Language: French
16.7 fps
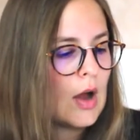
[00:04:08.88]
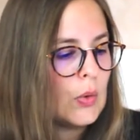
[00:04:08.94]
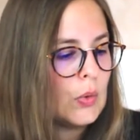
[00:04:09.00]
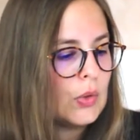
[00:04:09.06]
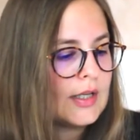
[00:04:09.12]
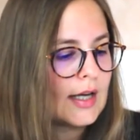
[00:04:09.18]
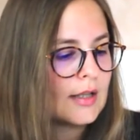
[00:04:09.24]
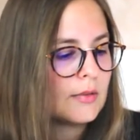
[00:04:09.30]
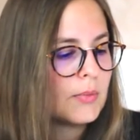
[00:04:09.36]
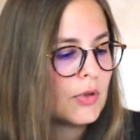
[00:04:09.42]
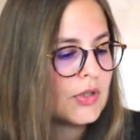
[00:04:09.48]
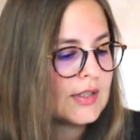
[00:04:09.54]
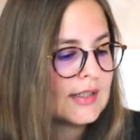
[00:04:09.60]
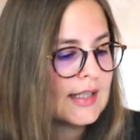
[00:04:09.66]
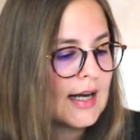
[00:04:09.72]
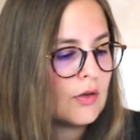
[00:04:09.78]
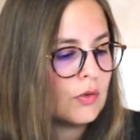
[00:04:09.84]
Une carte
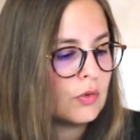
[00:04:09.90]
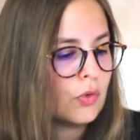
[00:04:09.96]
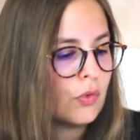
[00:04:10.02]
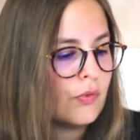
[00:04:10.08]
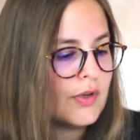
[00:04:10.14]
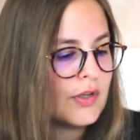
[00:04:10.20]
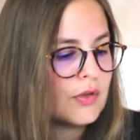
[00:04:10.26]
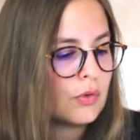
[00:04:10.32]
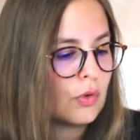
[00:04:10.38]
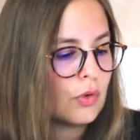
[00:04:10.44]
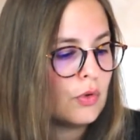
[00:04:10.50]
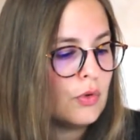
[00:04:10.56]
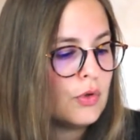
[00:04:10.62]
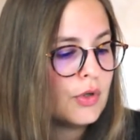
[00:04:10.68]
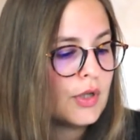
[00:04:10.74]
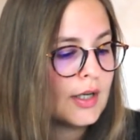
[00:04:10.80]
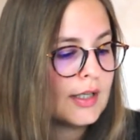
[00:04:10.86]
postale trouvée sur le
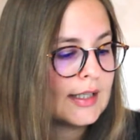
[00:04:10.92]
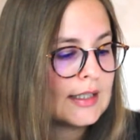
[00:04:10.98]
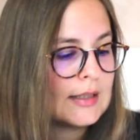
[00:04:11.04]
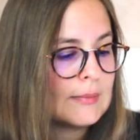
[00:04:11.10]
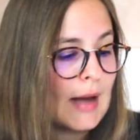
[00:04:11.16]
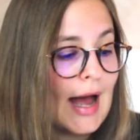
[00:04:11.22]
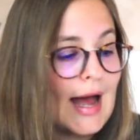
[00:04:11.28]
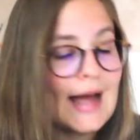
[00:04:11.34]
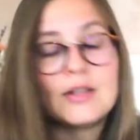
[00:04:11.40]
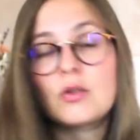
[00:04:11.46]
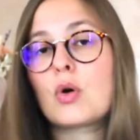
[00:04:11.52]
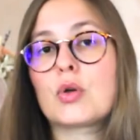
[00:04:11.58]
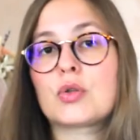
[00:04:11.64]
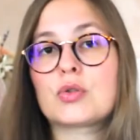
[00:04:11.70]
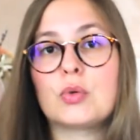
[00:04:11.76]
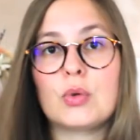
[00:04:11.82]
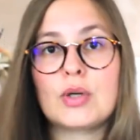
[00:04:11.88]
lieu d'un crime
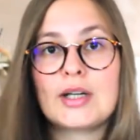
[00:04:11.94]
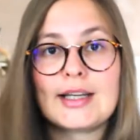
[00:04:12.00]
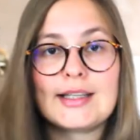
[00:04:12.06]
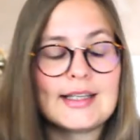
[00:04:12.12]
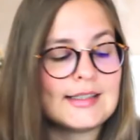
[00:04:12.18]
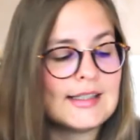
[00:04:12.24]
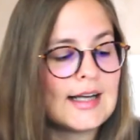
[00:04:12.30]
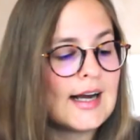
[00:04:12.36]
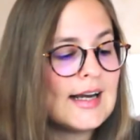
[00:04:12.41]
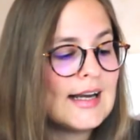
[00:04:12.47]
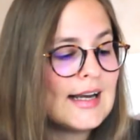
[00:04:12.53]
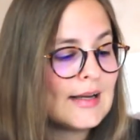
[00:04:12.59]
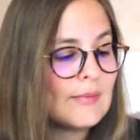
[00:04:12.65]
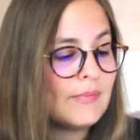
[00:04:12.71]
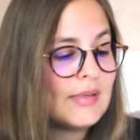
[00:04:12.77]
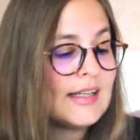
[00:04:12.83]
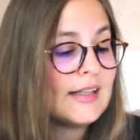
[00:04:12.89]
atroce au Canada
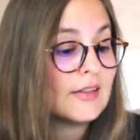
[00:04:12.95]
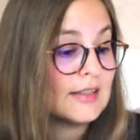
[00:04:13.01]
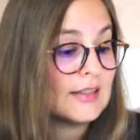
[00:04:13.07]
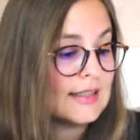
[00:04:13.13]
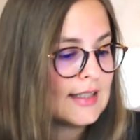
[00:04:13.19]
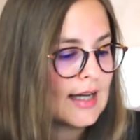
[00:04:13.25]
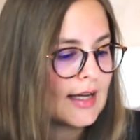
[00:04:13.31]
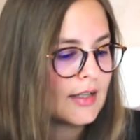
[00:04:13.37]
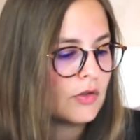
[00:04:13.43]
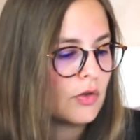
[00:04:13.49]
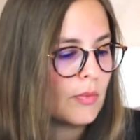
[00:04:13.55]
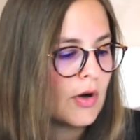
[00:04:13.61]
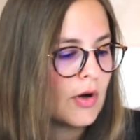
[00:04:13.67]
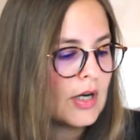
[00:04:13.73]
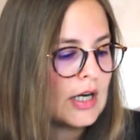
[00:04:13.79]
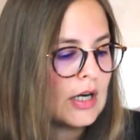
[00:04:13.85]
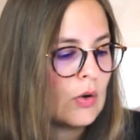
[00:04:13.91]
l'implique
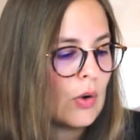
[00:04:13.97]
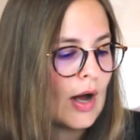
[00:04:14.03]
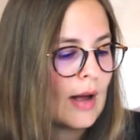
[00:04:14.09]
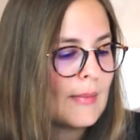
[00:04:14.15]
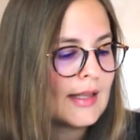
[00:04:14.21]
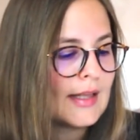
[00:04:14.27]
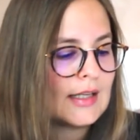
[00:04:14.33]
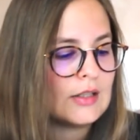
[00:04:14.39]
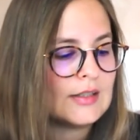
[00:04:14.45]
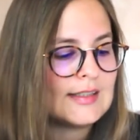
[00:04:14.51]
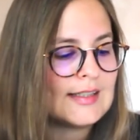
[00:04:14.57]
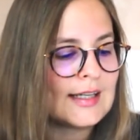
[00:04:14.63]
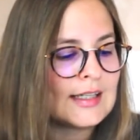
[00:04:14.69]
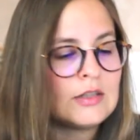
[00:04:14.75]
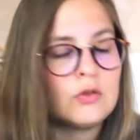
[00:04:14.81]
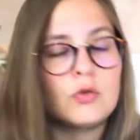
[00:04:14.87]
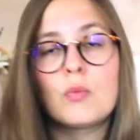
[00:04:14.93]
directement et le ramène à une
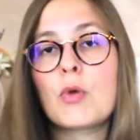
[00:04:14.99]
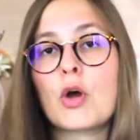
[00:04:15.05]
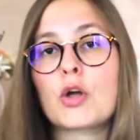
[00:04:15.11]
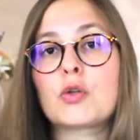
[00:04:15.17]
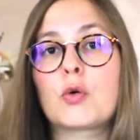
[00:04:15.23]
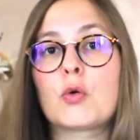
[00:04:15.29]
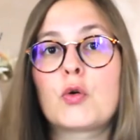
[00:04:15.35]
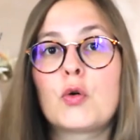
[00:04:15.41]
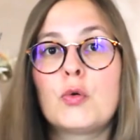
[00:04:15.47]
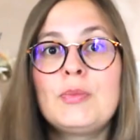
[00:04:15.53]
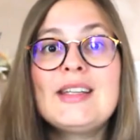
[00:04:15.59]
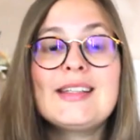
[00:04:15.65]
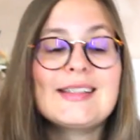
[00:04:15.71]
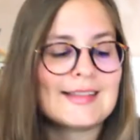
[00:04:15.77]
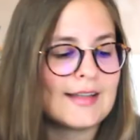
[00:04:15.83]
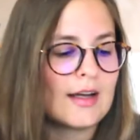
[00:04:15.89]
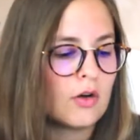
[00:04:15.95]
série de meurtres
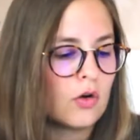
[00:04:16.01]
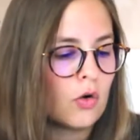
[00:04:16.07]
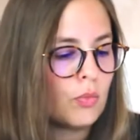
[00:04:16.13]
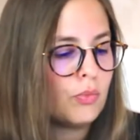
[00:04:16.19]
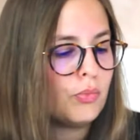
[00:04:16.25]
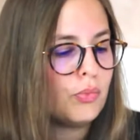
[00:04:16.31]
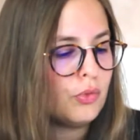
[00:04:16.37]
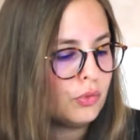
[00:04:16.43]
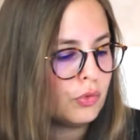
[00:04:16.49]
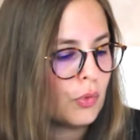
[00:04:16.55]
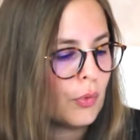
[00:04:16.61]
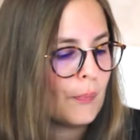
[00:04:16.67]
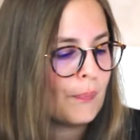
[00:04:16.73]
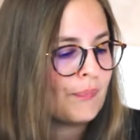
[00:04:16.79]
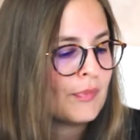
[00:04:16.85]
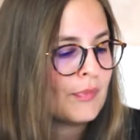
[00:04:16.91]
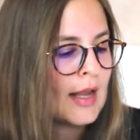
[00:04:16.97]
commis 5 ans plus
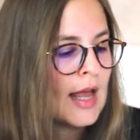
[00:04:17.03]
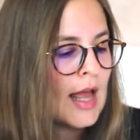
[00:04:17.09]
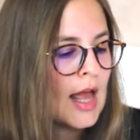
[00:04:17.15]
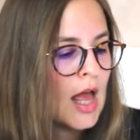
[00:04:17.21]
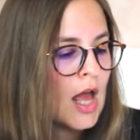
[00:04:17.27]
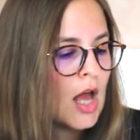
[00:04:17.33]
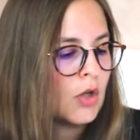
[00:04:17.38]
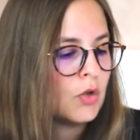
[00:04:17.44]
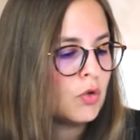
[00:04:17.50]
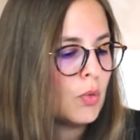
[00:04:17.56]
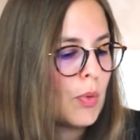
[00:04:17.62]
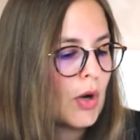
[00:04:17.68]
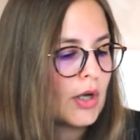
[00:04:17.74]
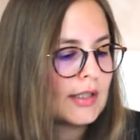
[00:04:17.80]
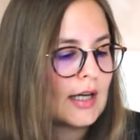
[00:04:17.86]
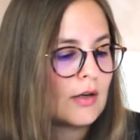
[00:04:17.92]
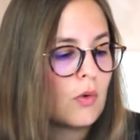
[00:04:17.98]
tôt. Tout
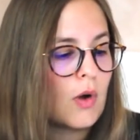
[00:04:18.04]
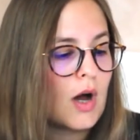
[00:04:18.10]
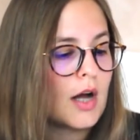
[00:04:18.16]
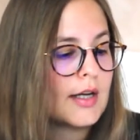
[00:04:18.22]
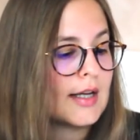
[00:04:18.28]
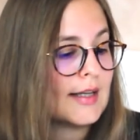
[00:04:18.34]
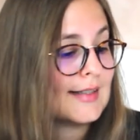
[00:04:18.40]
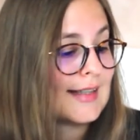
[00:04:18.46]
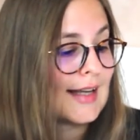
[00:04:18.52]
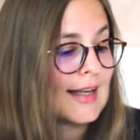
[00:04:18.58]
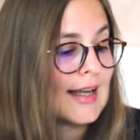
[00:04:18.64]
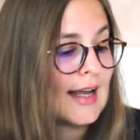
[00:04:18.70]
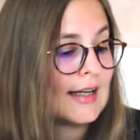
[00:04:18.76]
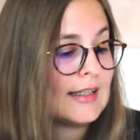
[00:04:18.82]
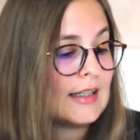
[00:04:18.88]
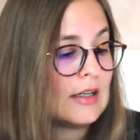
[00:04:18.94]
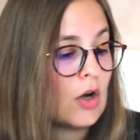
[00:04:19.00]
porte à croire qu'un
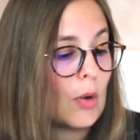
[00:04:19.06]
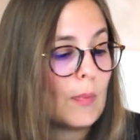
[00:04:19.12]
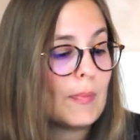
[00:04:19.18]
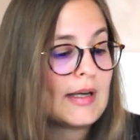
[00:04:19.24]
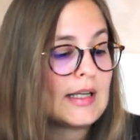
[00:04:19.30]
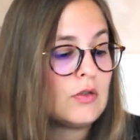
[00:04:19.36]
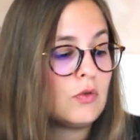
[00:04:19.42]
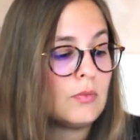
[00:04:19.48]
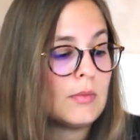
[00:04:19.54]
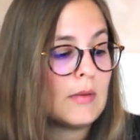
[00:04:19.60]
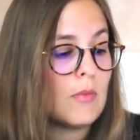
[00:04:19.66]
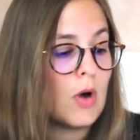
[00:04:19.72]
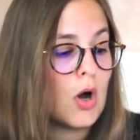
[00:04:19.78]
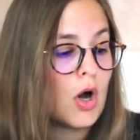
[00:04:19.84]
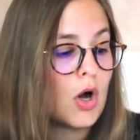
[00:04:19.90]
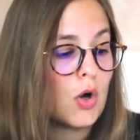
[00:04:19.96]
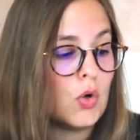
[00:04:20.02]
serial killer présumé
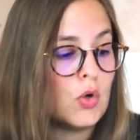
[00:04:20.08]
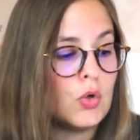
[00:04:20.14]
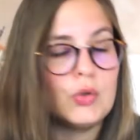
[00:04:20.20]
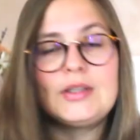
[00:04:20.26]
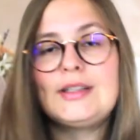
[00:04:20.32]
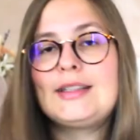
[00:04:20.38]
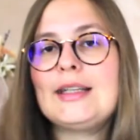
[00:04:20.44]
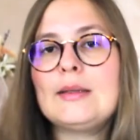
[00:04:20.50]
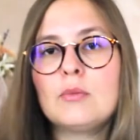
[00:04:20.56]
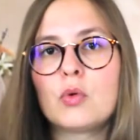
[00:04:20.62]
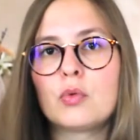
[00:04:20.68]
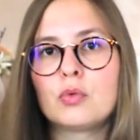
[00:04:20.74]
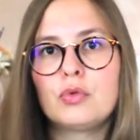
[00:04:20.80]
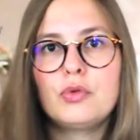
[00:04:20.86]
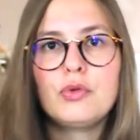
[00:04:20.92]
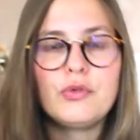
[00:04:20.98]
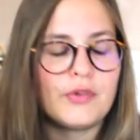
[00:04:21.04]
mort, le
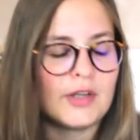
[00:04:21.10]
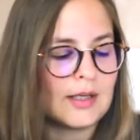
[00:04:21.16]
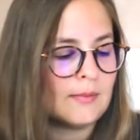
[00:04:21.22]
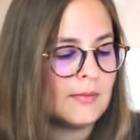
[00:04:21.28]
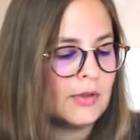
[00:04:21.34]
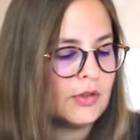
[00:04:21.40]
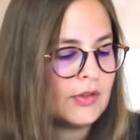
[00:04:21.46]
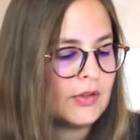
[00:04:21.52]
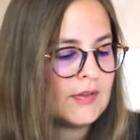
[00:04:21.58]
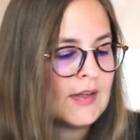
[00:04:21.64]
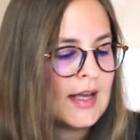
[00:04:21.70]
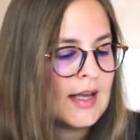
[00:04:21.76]
démon de Vermont,